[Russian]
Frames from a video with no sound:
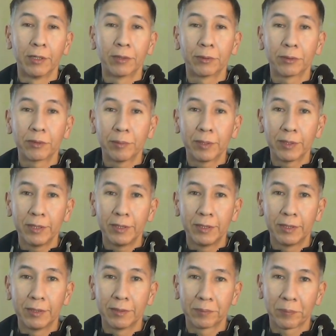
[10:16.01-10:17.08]
Но
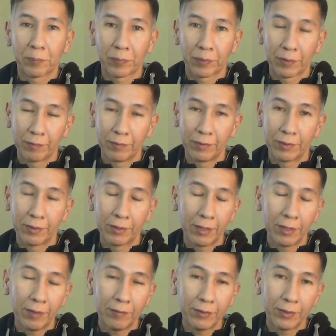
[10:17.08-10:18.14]
смотрите, ведь
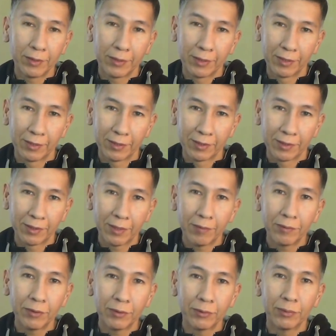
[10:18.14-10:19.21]
главный,
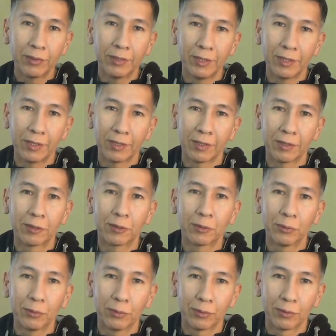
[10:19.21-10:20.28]
главный судья,
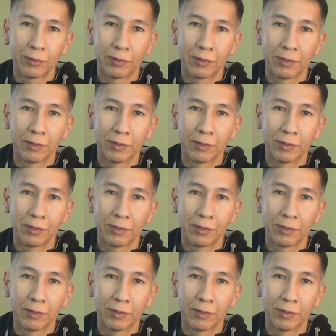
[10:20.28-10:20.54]
кто?